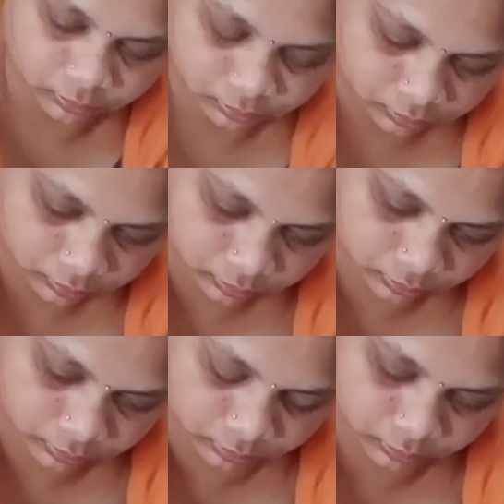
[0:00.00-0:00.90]

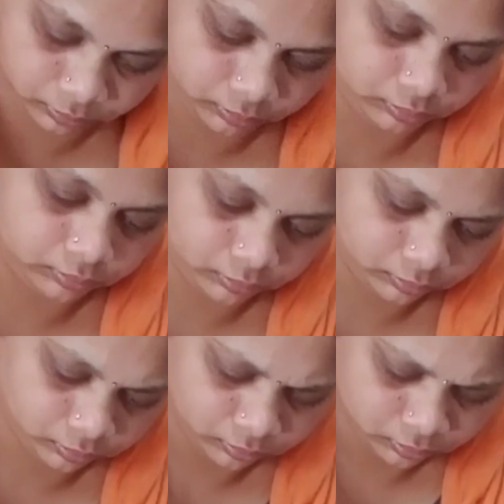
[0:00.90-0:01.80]
చూసారా ఇలా వైట్
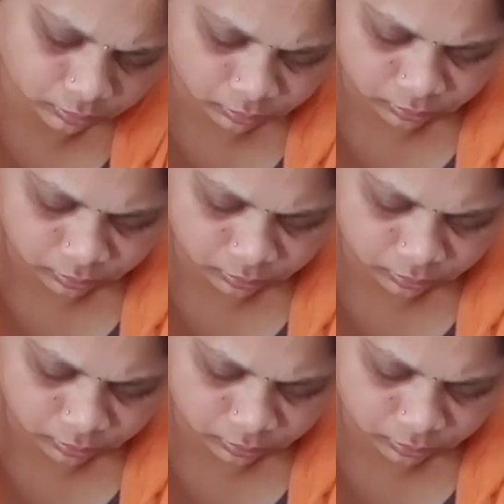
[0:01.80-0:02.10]
కలర్లో